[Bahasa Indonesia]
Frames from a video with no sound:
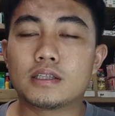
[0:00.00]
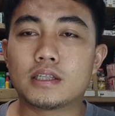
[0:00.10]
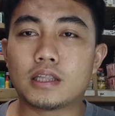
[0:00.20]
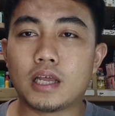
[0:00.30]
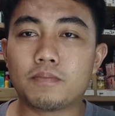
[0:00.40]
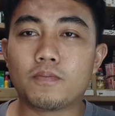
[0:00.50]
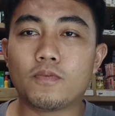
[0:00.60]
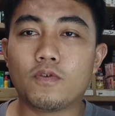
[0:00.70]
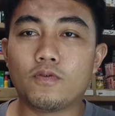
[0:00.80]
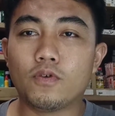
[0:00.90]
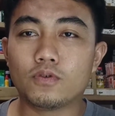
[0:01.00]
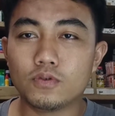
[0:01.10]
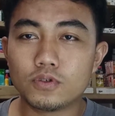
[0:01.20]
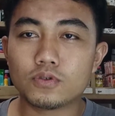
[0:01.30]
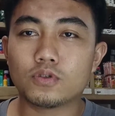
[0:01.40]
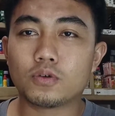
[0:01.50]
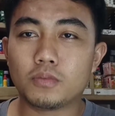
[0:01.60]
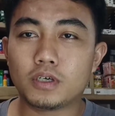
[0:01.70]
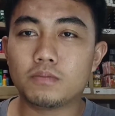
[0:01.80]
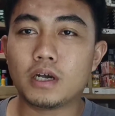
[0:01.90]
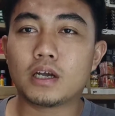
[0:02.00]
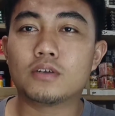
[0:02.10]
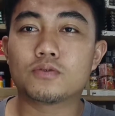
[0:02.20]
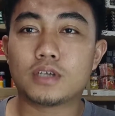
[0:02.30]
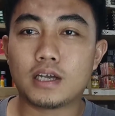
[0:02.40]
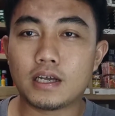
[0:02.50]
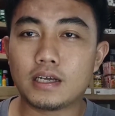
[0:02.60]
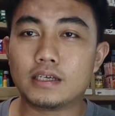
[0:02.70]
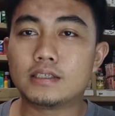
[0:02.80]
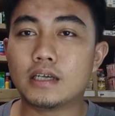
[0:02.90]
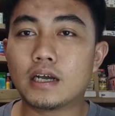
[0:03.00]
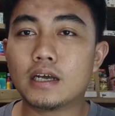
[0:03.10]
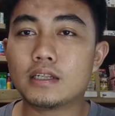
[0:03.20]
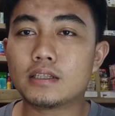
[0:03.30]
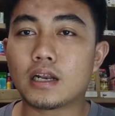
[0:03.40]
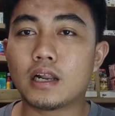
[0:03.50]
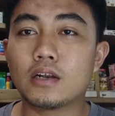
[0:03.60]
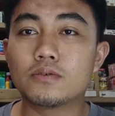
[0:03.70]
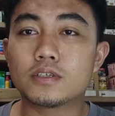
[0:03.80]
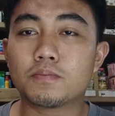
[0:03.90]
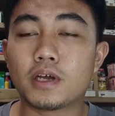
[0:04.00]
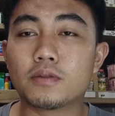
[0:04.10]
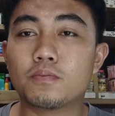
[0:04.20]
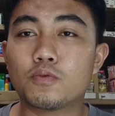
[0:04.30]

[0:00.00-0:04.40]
tetap fokus untuk mengembangkan usaha jangan terlalu cepat